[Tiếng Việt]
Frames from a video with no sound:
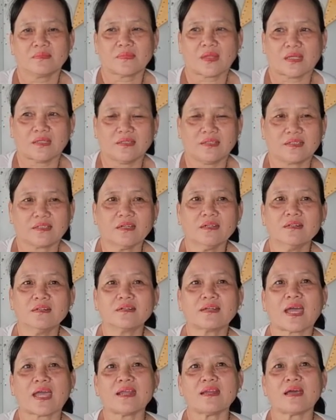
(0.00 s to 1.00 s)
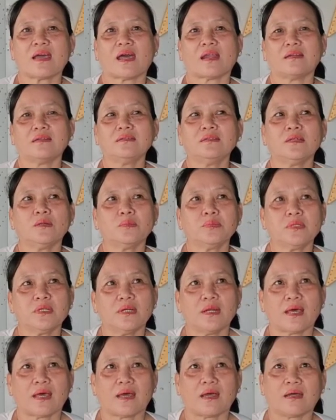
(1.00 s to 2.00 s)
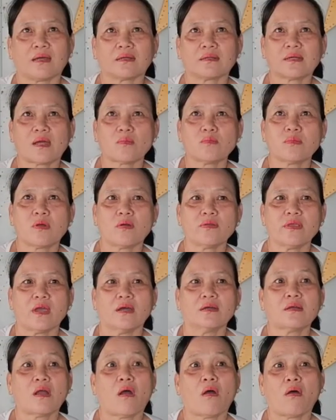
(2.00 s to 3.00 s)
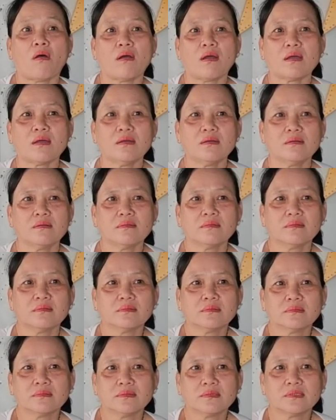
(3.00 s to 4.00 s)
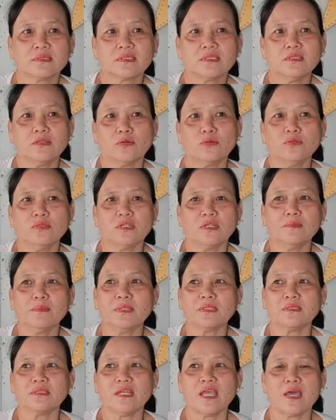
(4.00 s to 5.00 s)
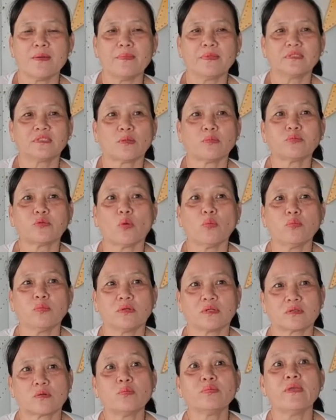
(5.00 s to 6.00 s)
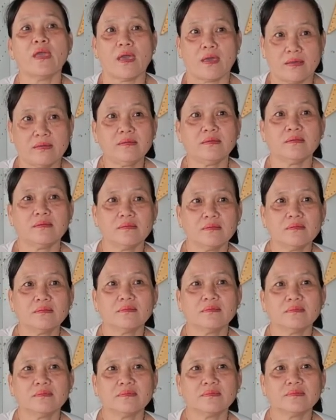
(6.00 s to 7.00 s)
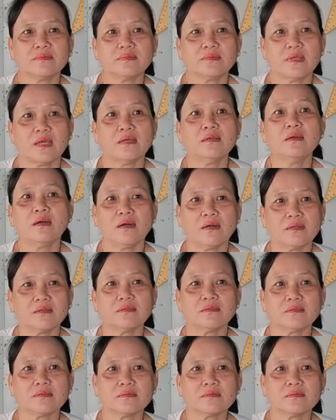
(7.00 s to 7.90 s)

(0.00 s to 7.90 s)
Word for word: tại vì thương cái là ảnh giống như là không có vợ con á ví dụ nữa mình về mình sống chung nó cũng dễ dễ hơn